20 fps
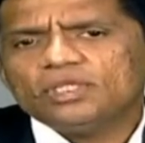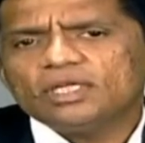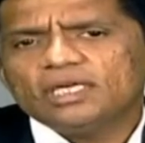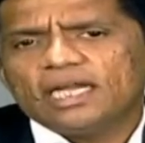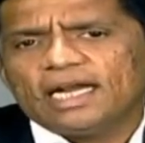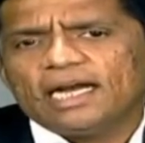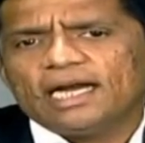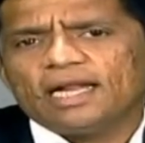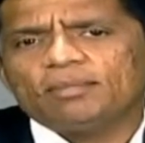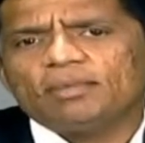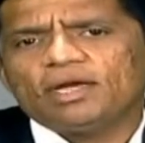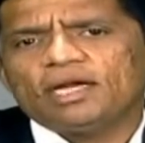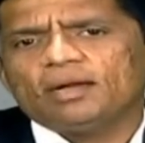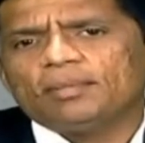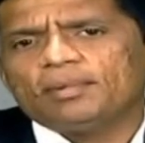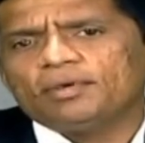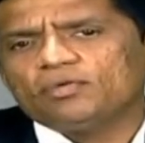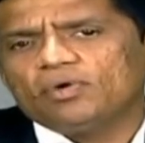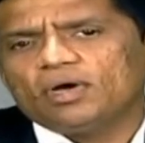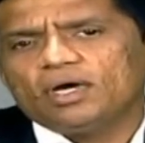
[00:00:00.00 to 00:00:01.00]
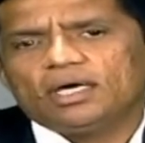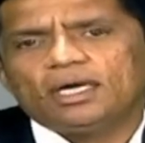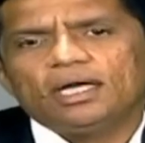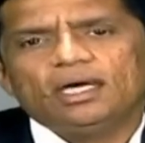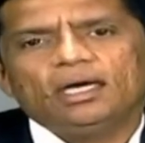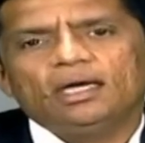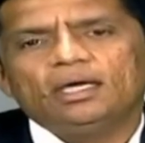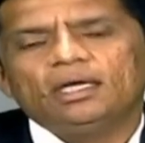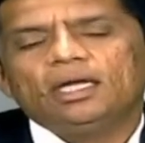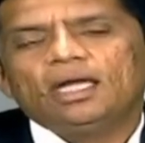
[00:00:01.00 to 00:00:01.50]
நிறைய டைமில் என்ன
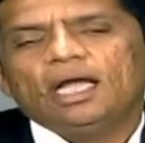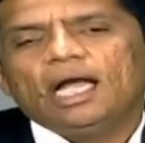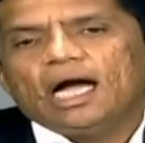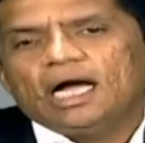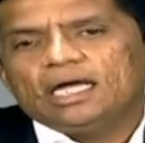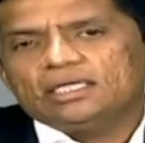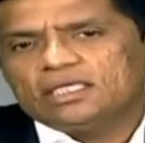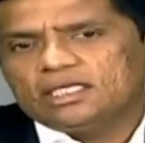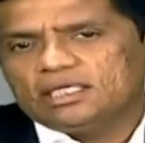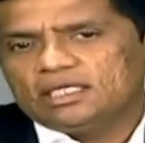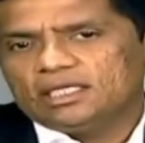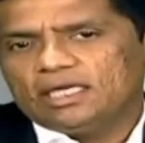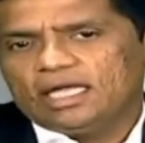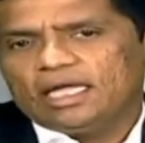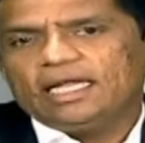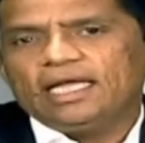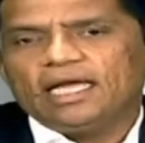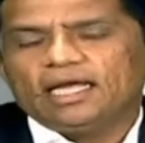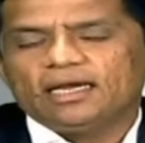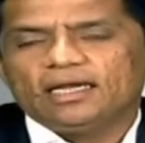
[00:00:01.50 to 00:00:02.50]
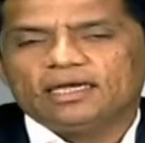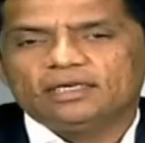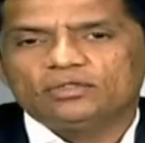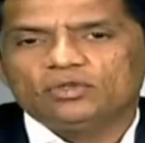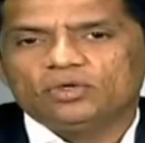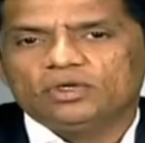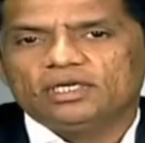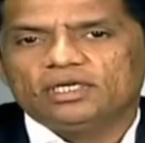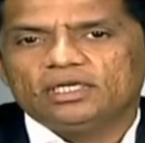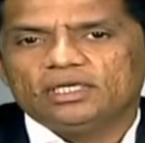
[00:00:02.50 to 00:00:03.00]
பண்ணுவாங்கன்னா அசட்டு நிறையா இருக்குன்னு
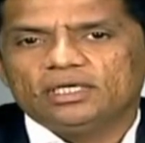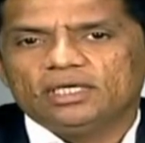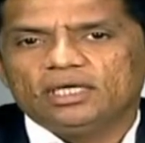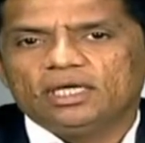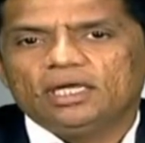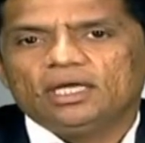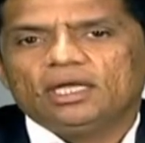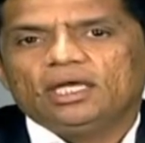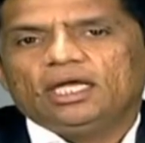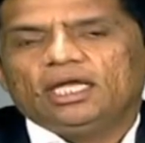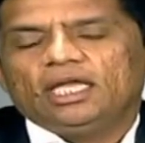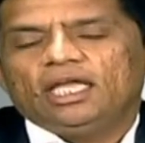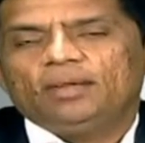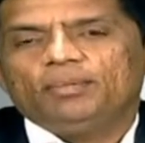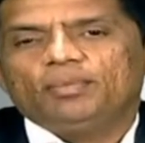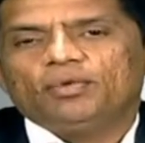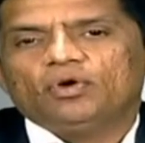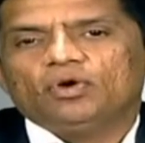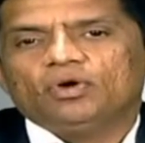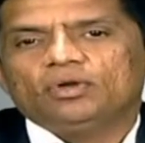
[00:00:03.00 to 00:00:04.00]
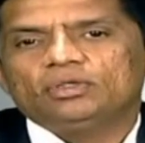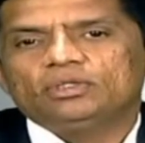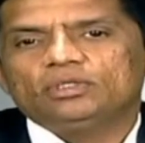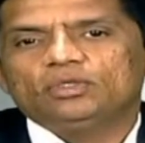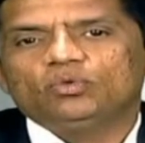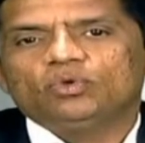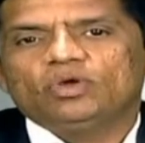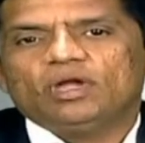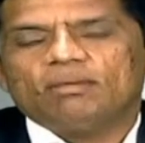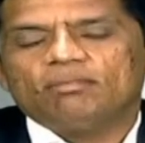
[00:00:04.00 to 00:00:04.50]
சொல்லிட்டு இப்போ
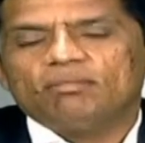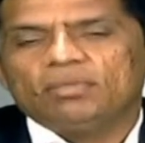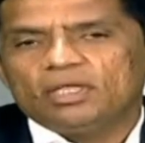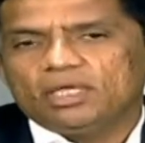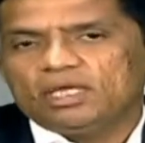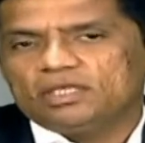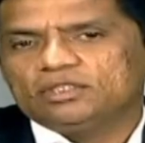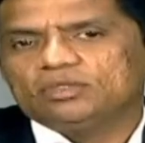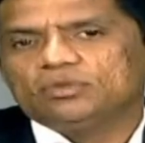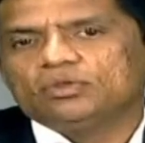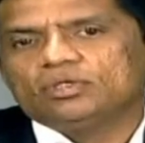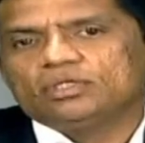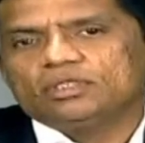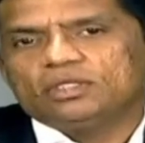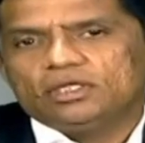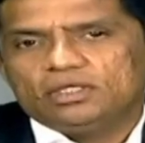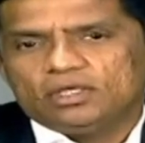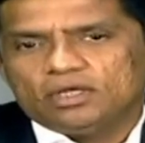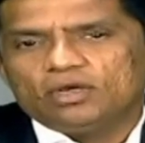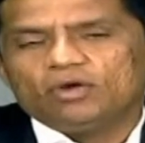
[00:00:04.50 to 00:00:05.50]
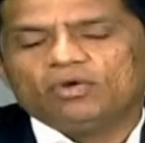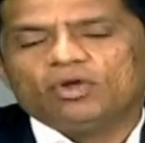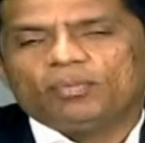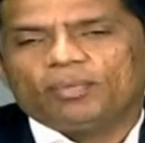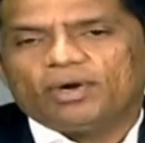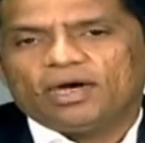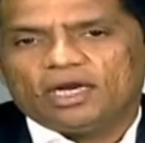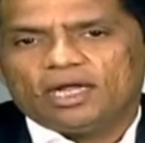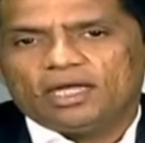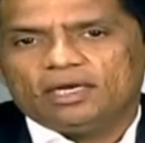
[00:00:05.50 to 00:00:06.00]
வந்து ஒரு ஐம்பது லட்சம் டேர்ன் ஓவர்
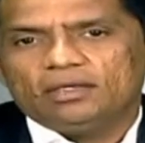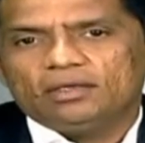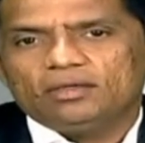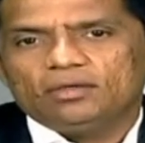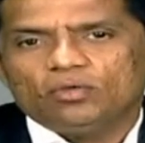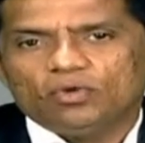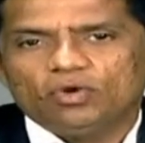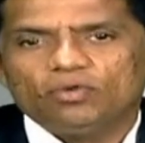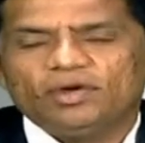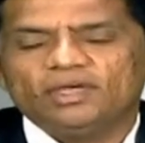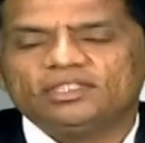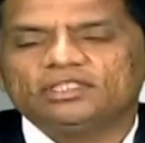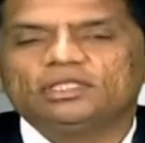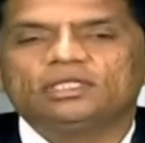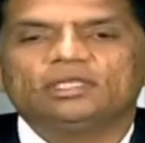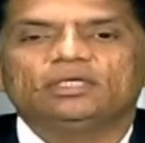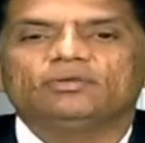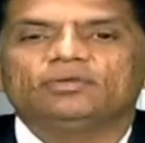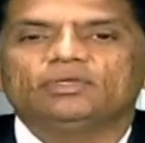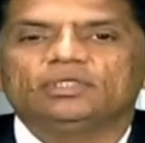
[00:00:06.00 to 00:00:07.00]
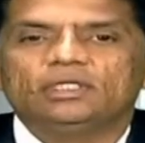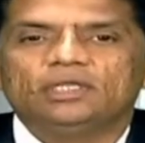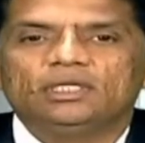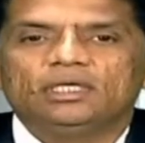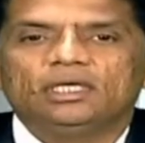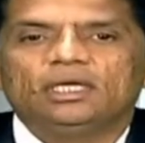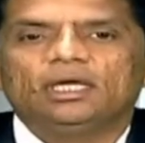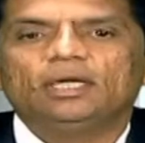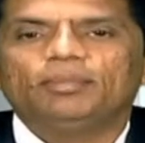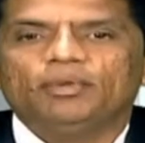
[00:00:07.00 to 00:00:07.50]
பண்ணுறாரு ஒரு வருஷத்துக்கு வந்து
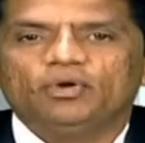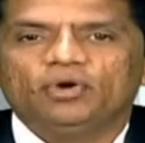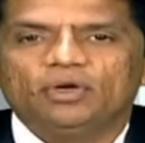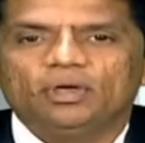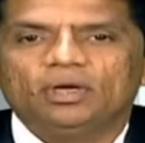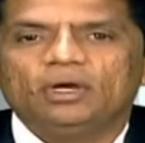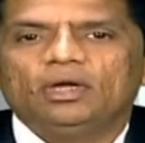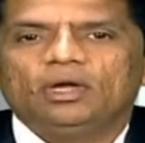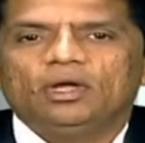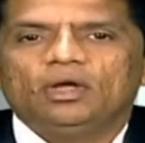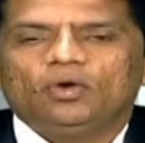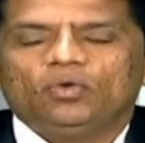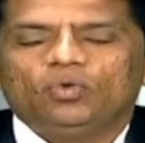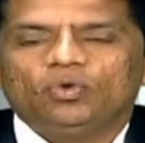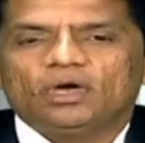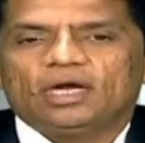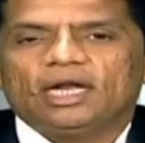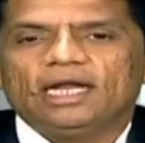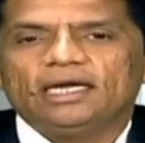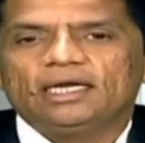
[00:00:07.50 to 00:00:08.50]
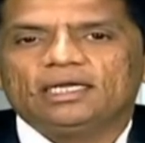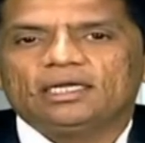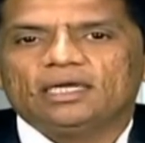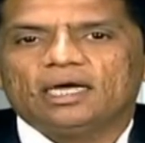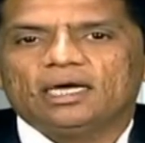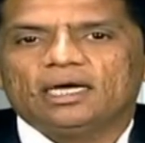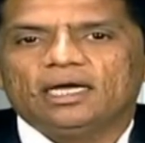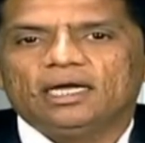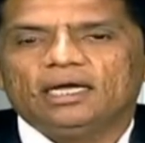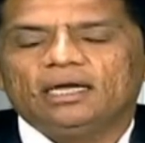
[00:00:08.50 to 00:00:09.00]
இப்போ ஒரு கிளைண்ட்
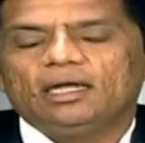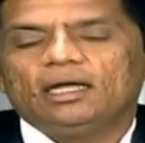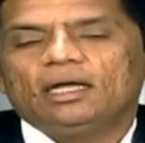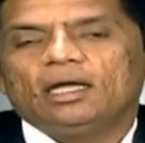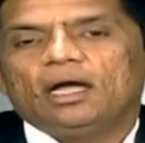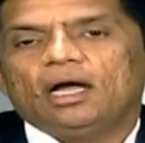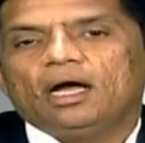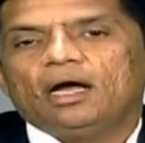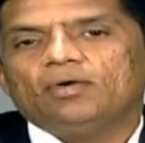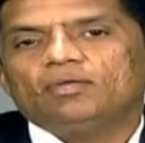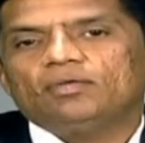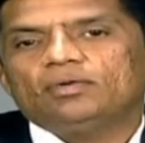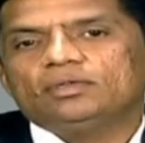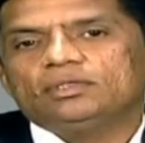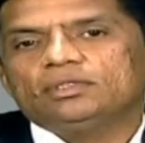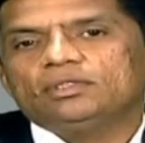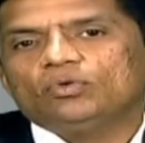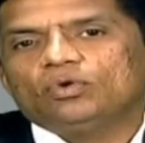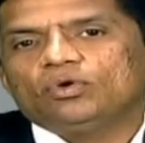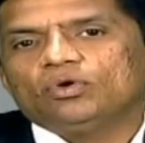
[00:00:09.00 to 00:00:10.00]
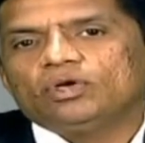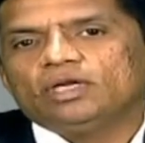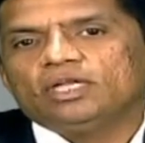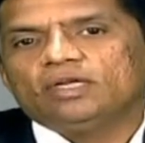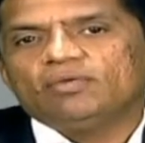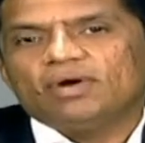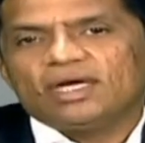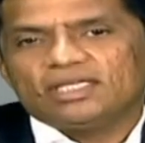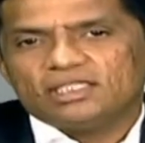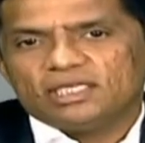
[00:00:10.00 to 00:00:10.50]
இருக்காங்க அவங்க வந்து ஒரு கோடி
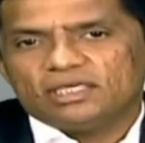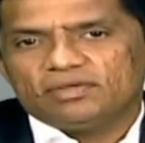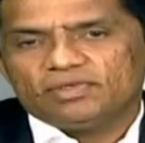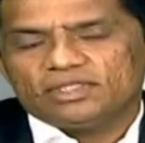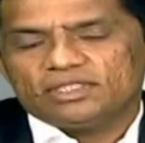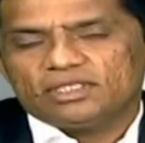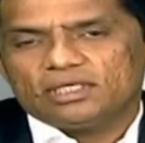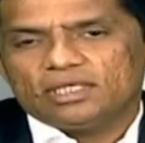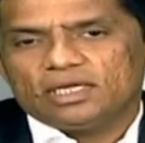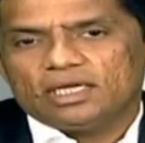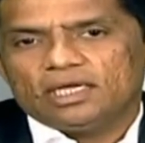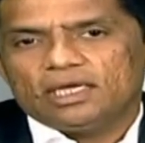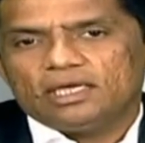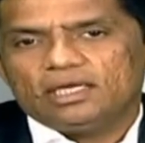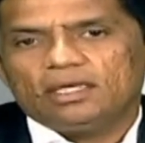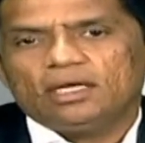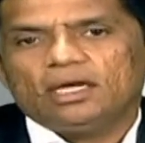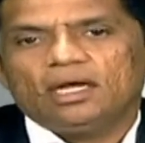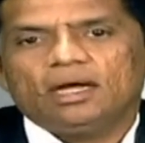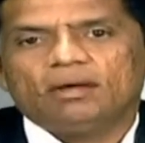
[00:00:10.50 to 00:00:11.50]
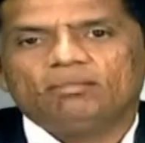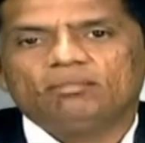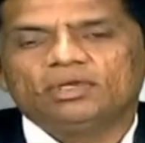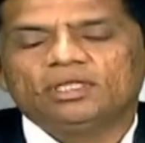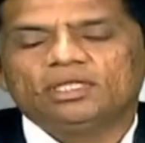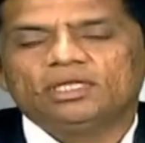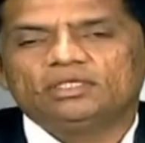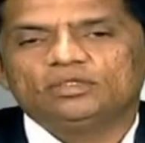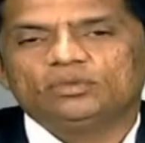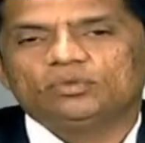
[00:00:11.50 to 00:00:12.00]
ரூபா அசட் வச்சுருக்கிறாரு
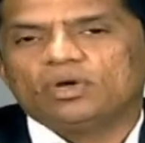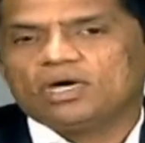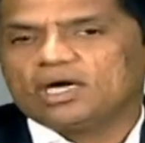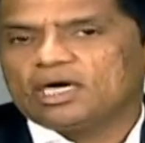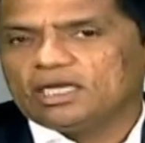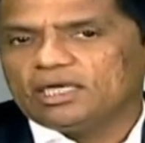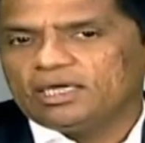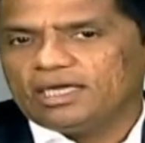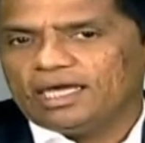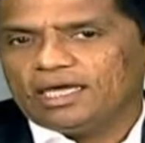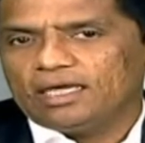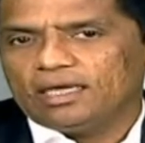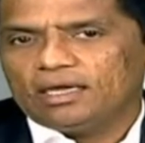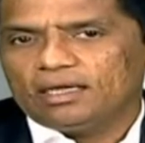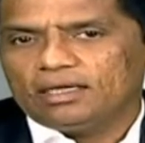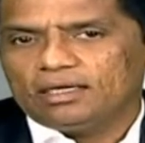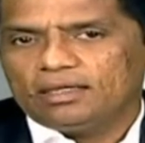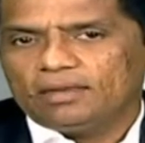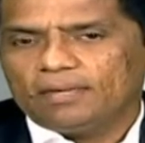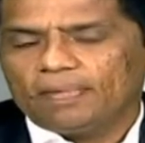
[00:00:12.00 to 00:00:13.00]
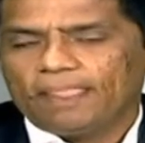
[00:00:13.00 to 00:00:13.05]
ஐம்பது லட்ச ரூபா கடன் கேட்குறாரு